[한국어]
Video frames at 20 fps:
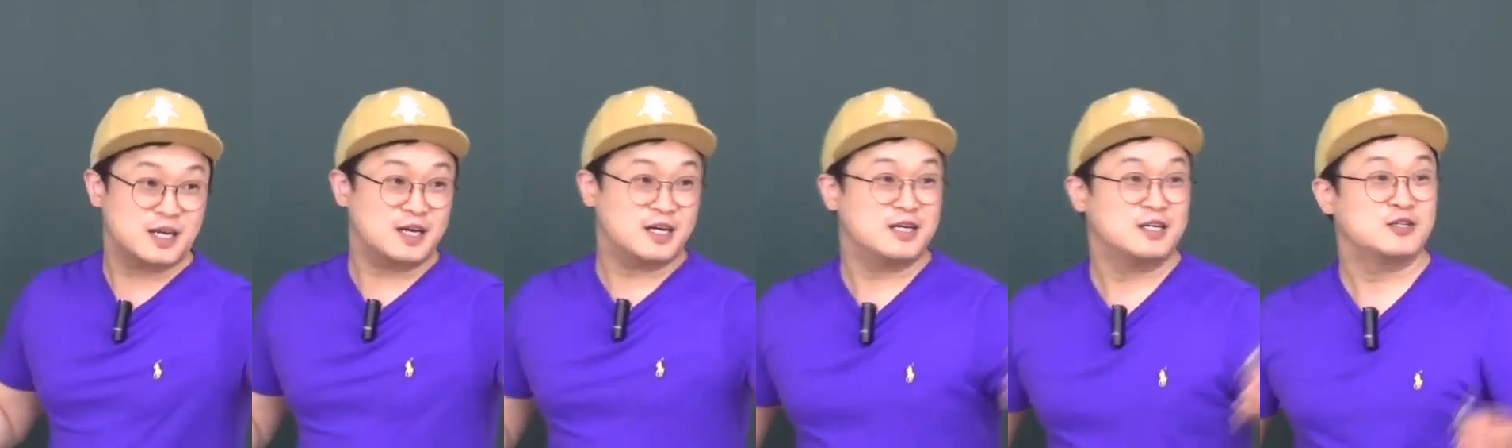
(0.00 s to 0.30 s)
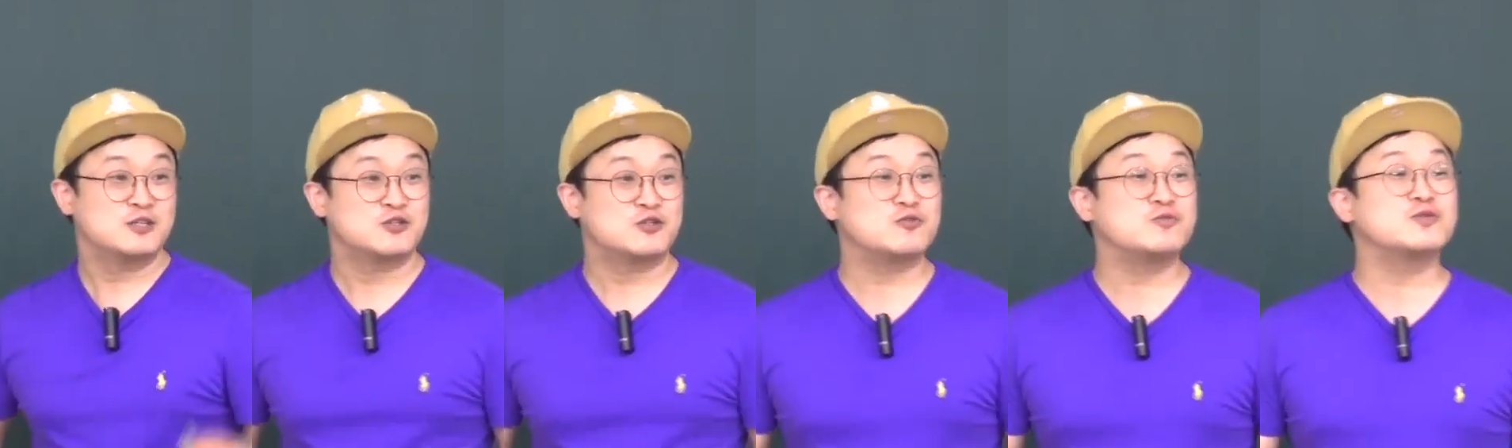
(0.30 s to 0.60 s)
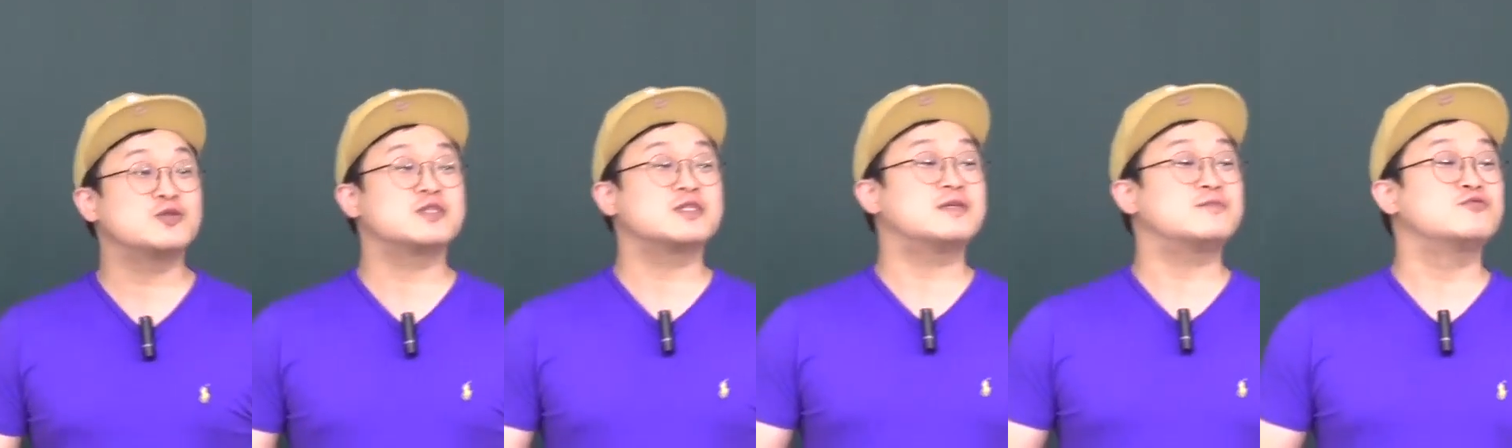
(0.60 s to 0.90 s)
야,
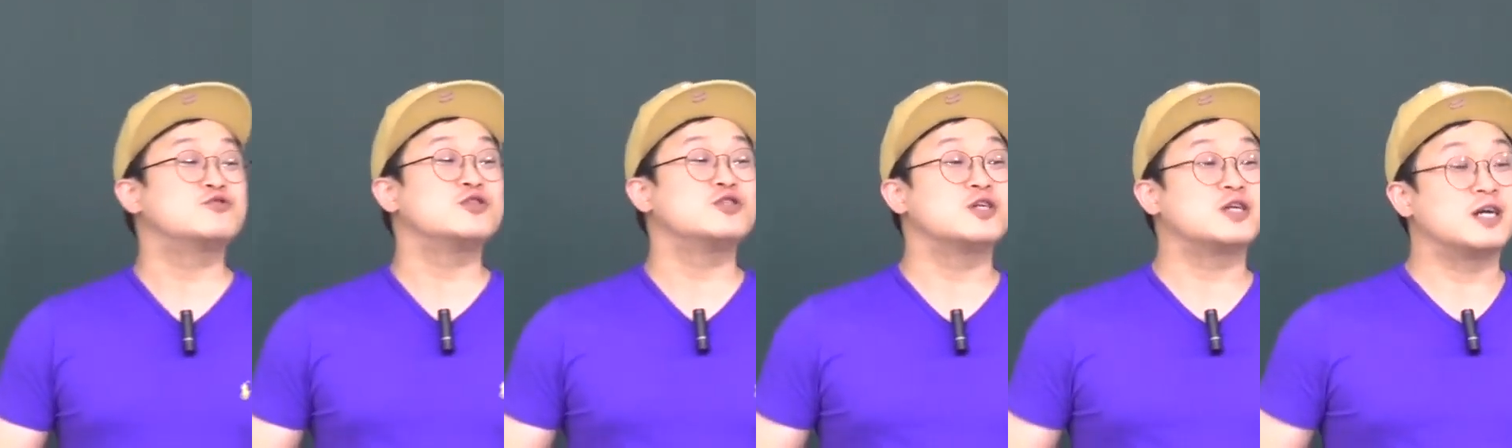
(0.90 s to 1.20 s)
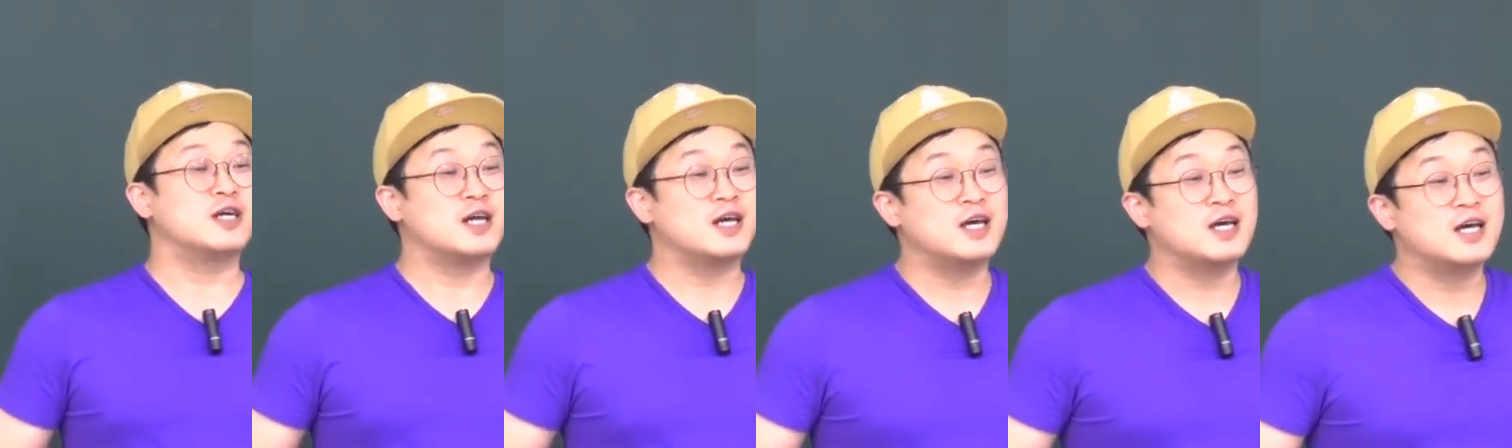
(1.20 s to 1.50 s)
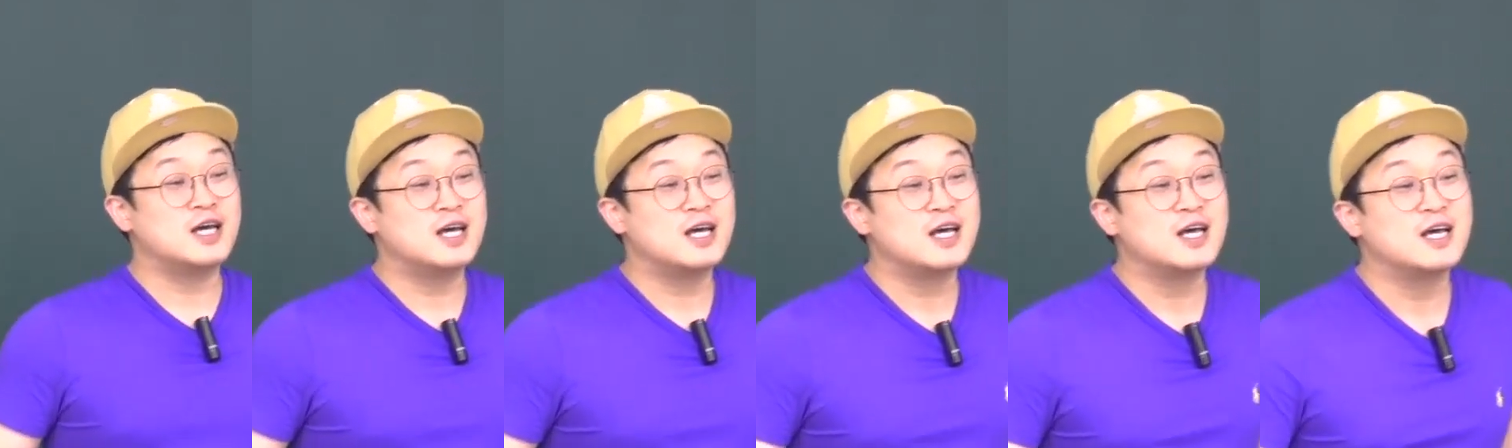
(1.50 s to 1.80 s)
투부정사 무슨 역할 해?
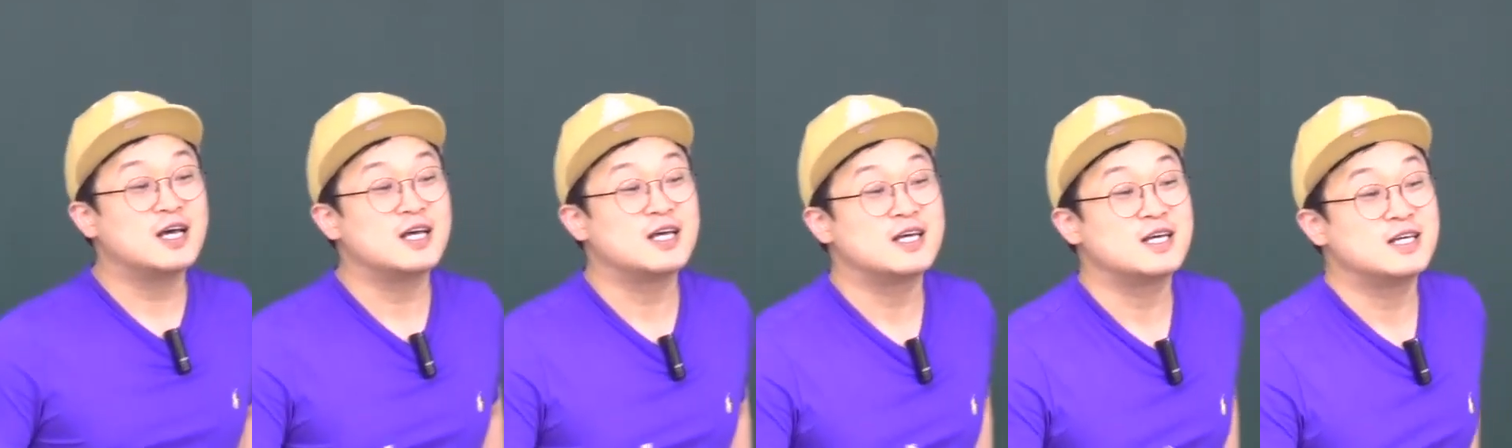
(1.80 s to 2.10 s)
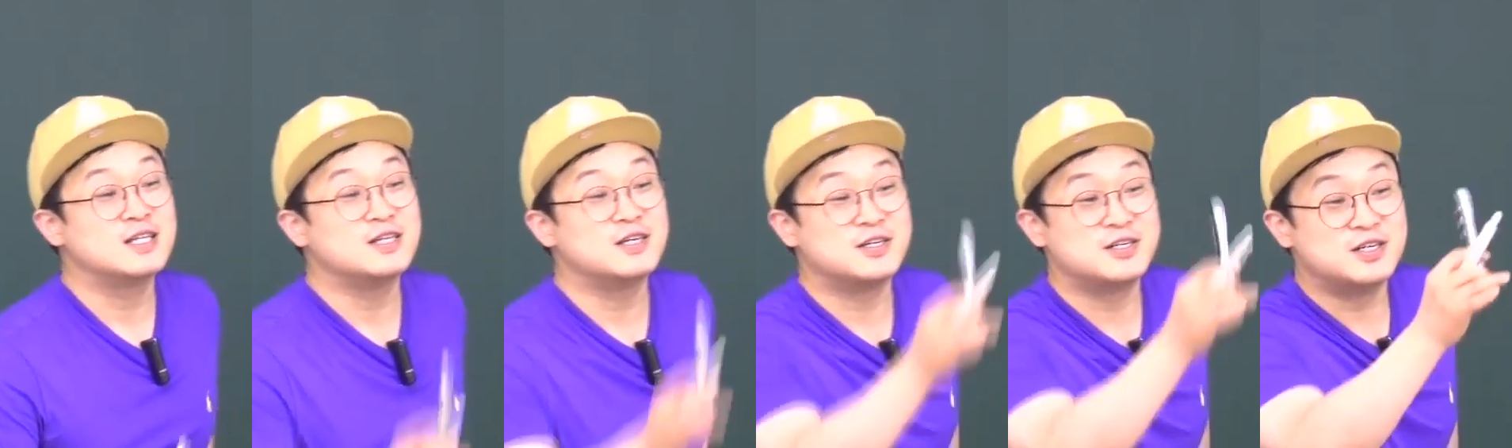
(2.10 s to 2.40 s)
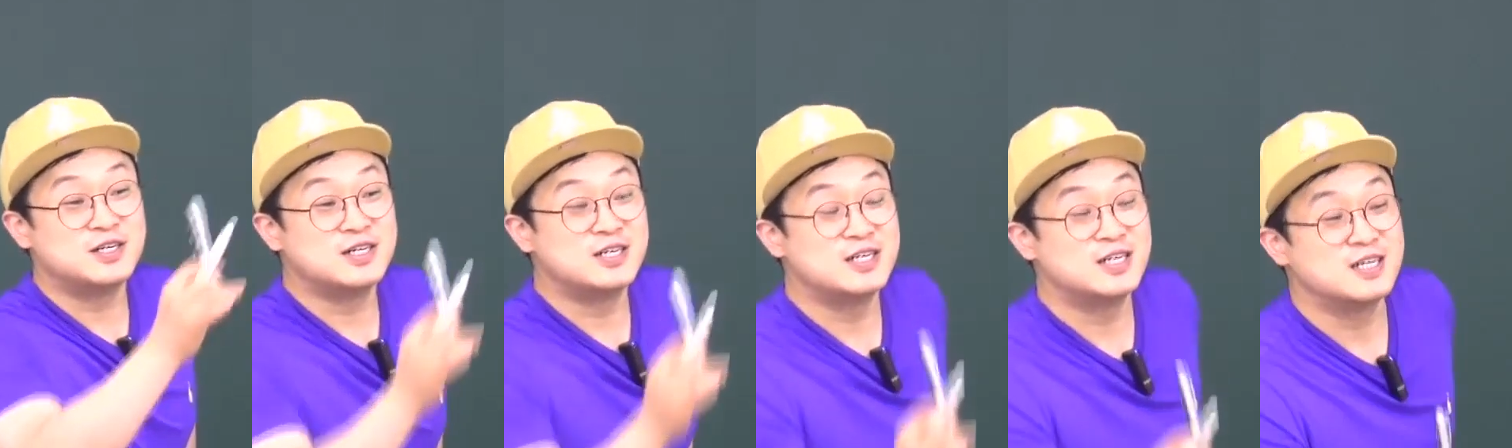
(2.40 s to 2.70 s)
너.
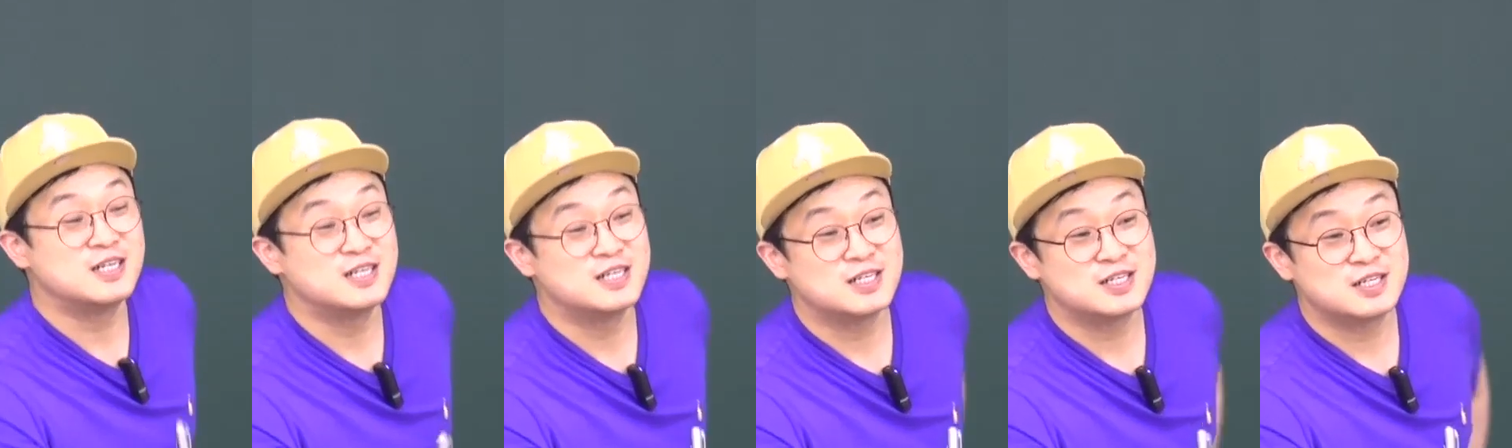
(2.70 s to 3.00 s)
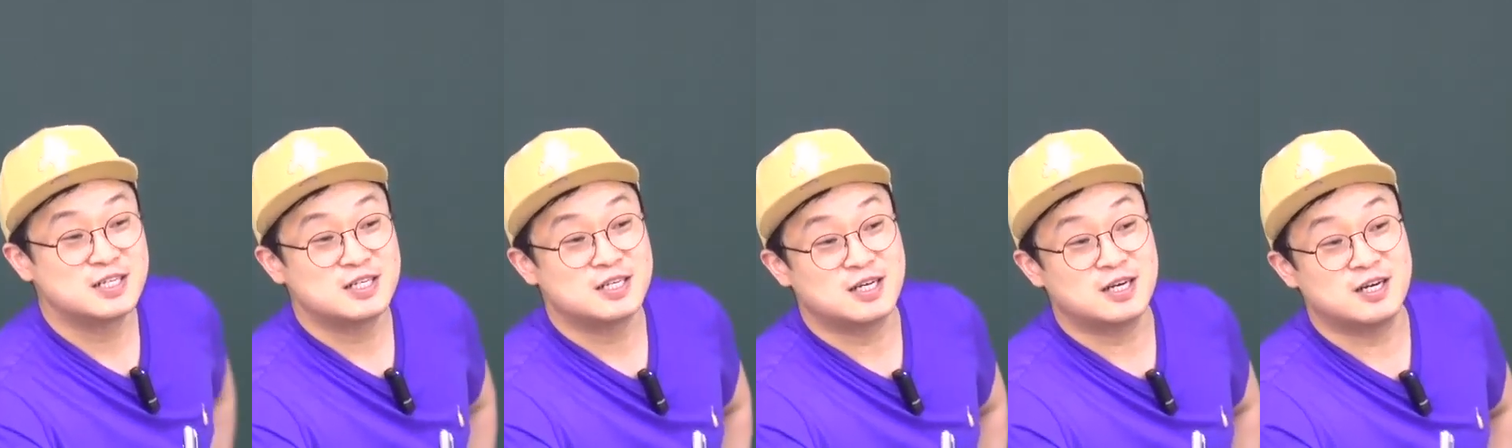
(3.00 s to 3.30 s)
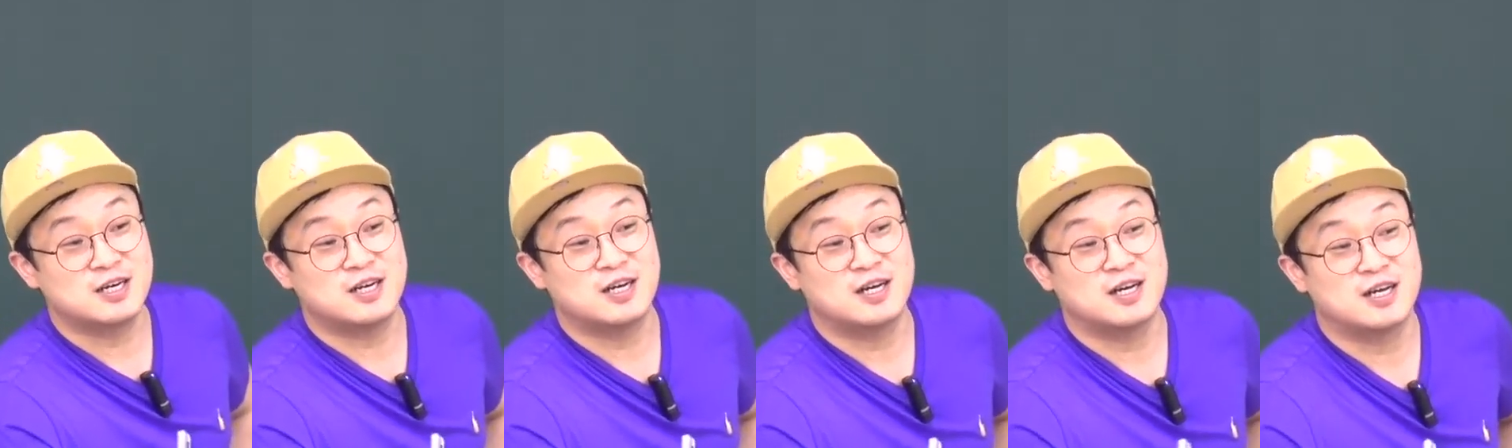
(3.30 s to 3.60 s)

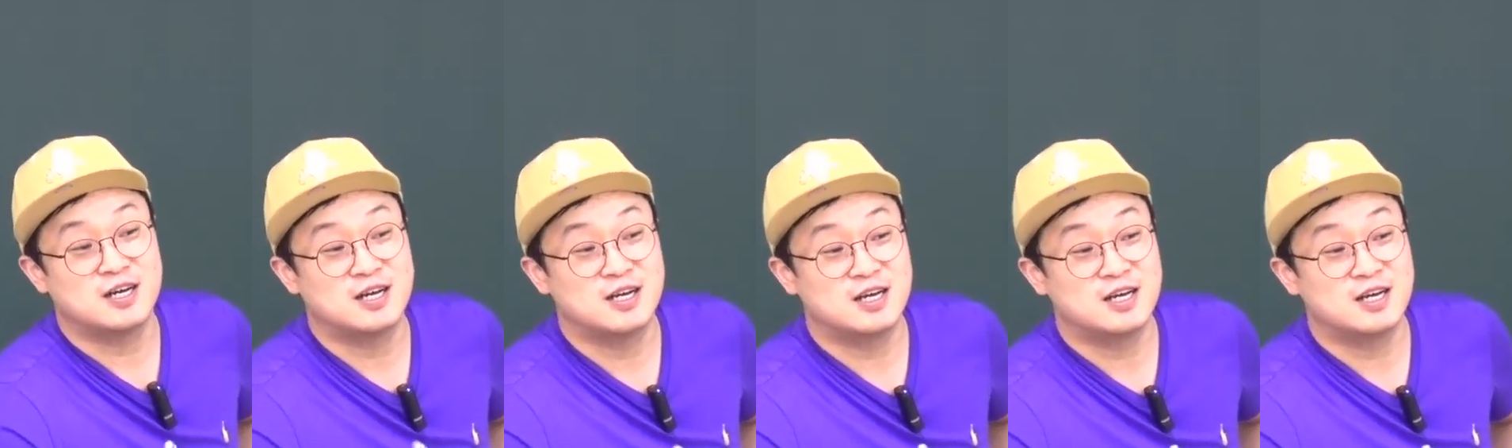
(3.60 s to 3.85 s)
어.